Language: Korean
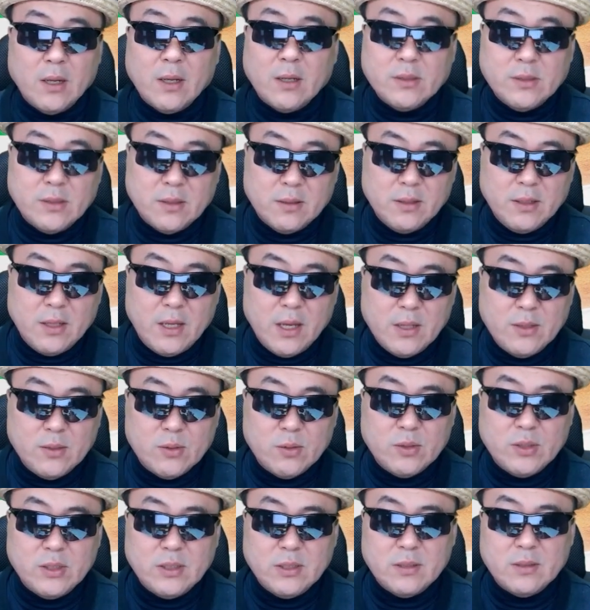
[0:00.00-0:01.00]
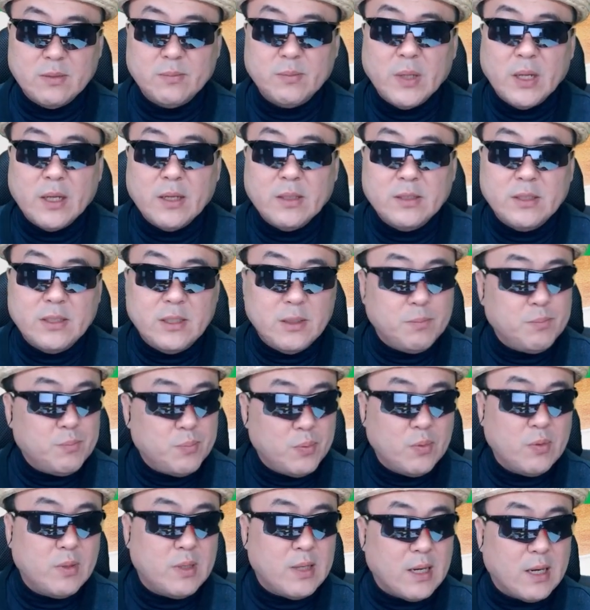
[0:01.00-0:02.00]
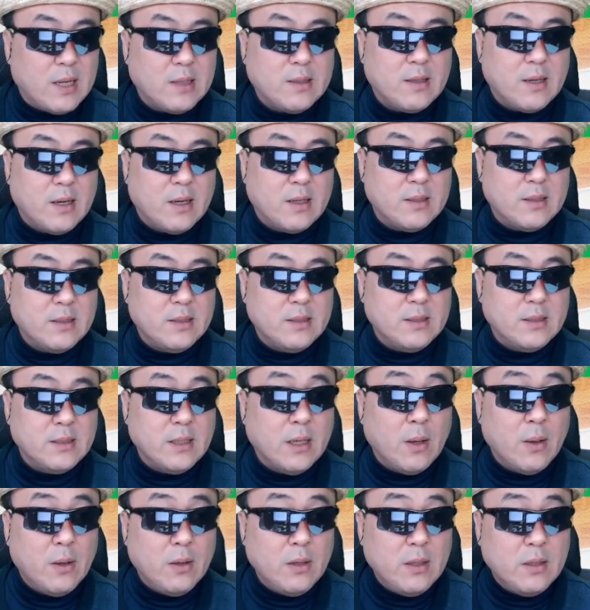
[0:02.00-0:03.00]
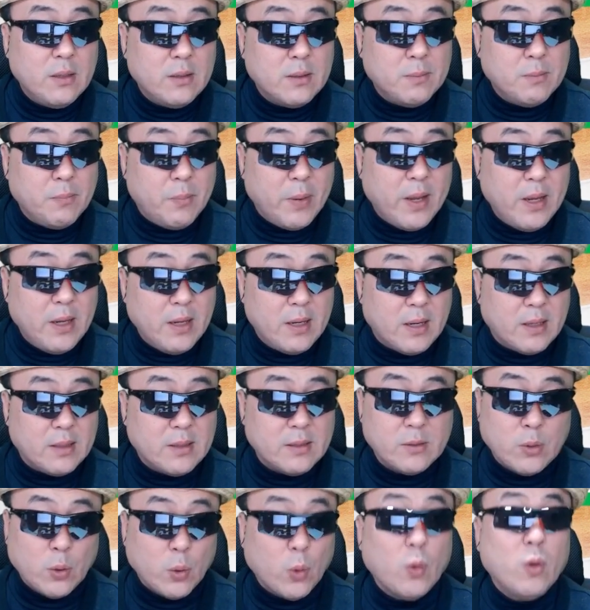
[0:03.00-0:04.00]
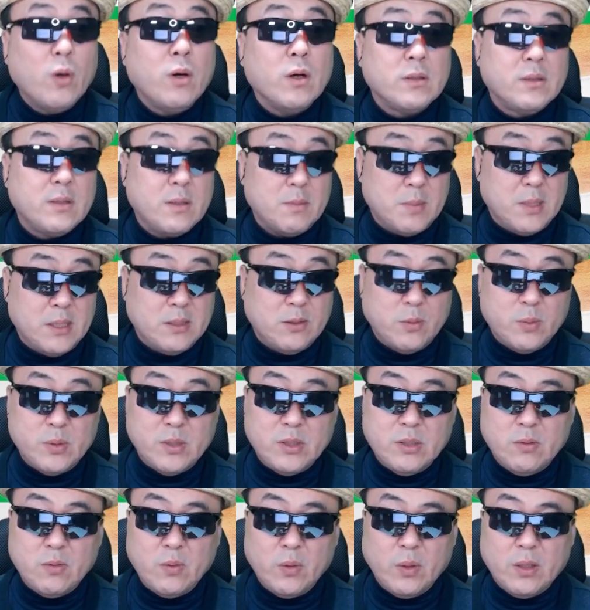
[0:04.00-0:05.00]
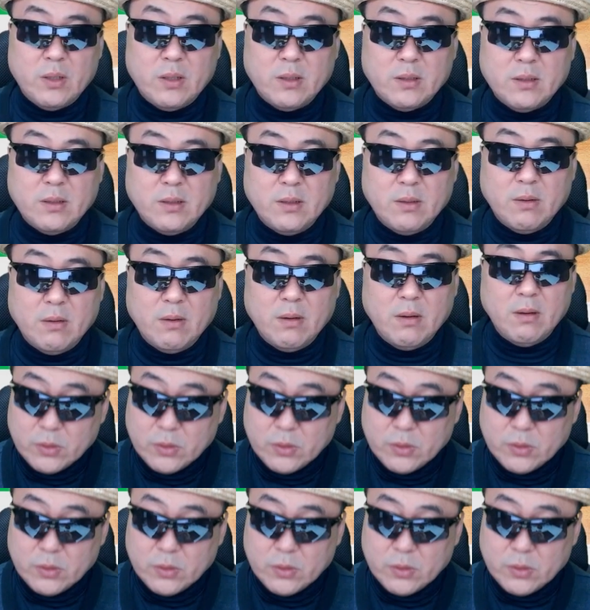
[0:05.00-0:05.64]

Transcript: 저는 개인적으로 지금 직불카드라든지 이런 페이라든지 이런 것들만 좀 쓰고 있거든요.